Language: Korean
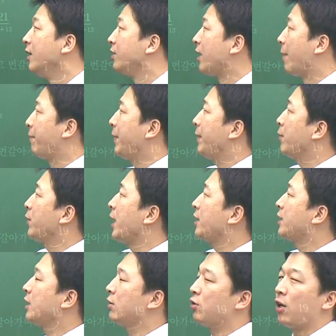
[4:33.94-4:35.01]
자,
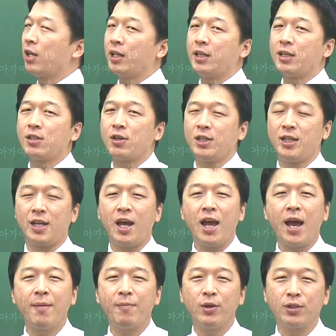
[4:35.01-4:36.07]
피보나치 수열에 대해서는
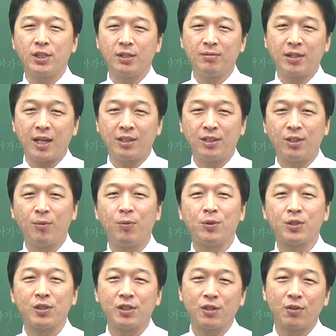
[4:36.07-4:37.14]
한 번쯤 다
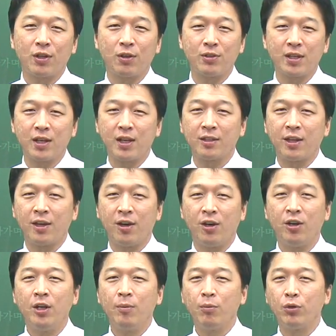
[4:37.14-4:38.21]
들어보셨을 거라고
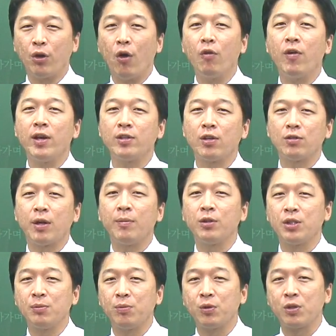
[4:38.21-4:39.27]
생각돼요. 뭐 영화에서도 한
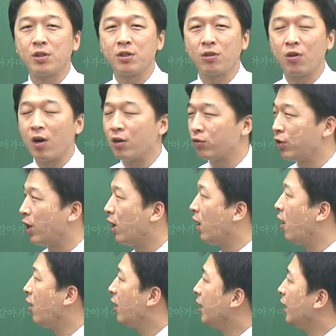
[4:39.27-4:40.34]
번쯤 보셨을 것
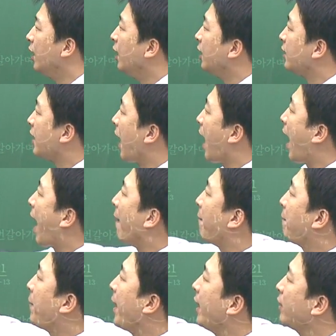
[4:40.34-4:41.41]
같고요. 자,
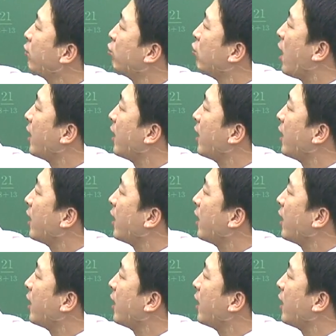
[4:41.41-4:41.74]
앞에 두